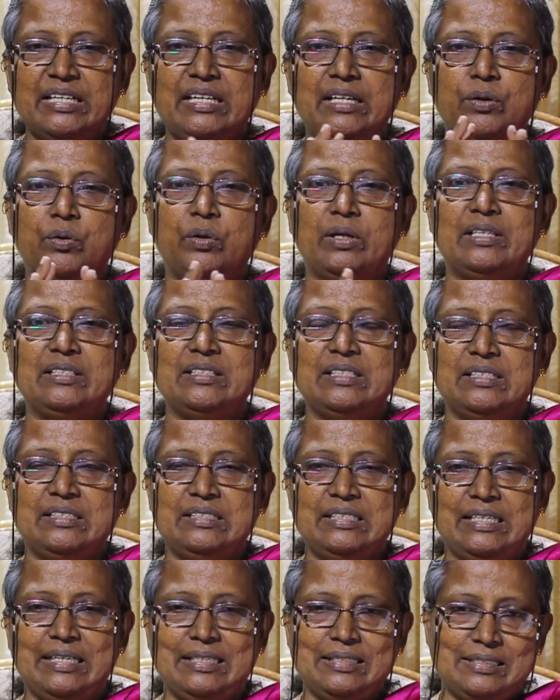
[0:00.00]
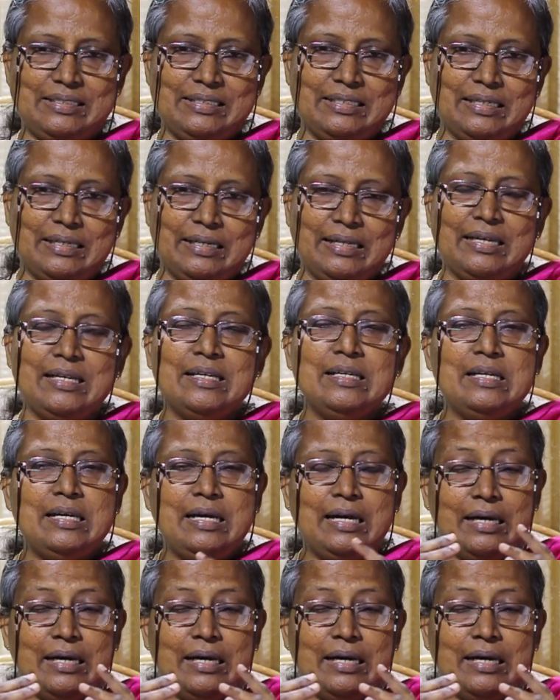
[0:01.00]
கீழே குறைஞ்சிருச்சு ஹெச்டிஎல்னால்